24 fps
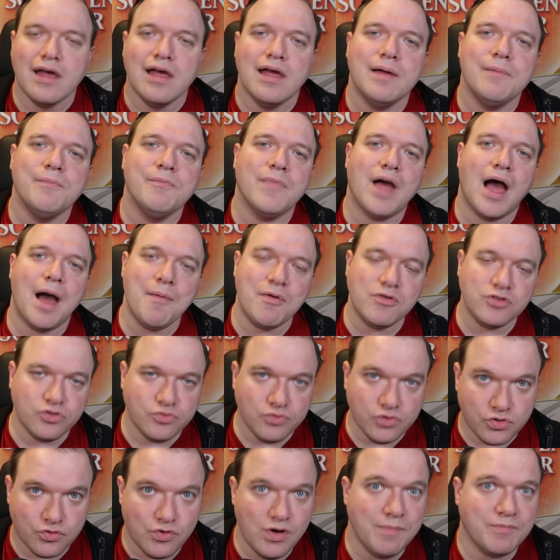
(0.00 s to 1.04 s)
Ähm, aber auch
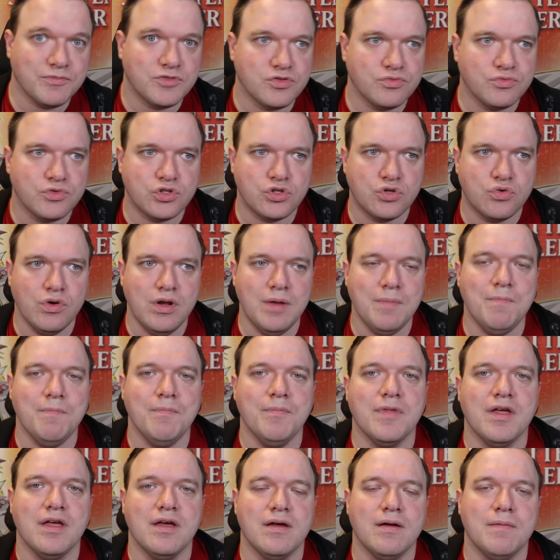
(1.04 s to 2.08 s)
zum Stream. Zum
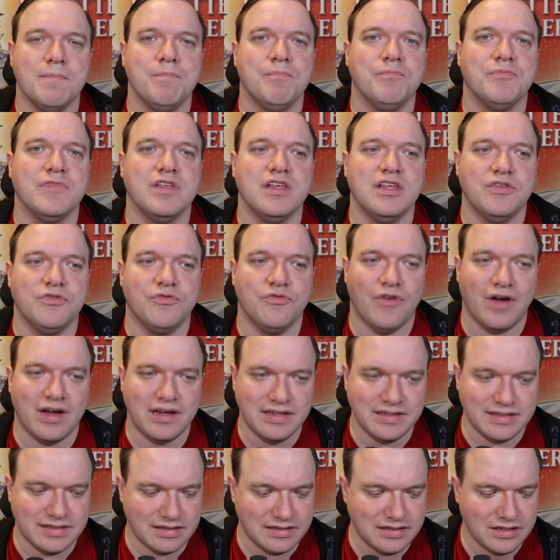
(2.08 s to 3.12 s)
Stream, ähm, ich
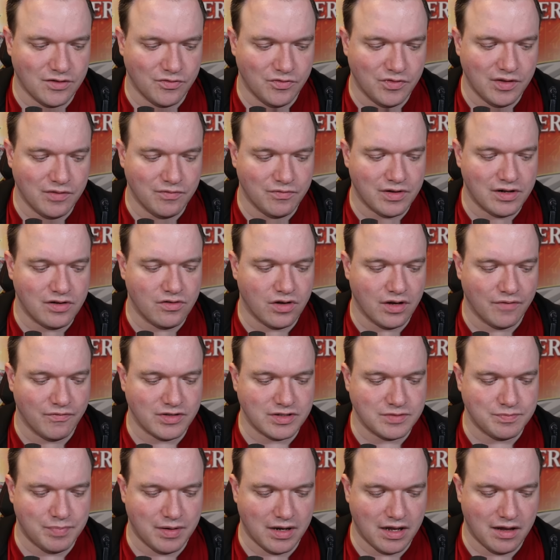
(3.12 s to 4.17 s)
weiß, dass ich auf jeden Fall noch
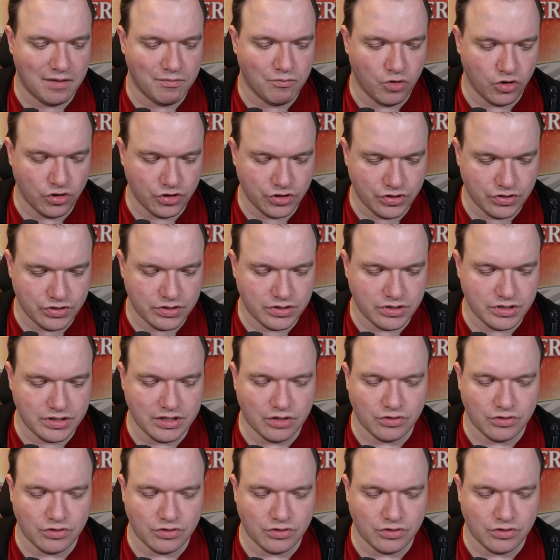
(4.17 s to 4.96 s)
etwas planen möchte.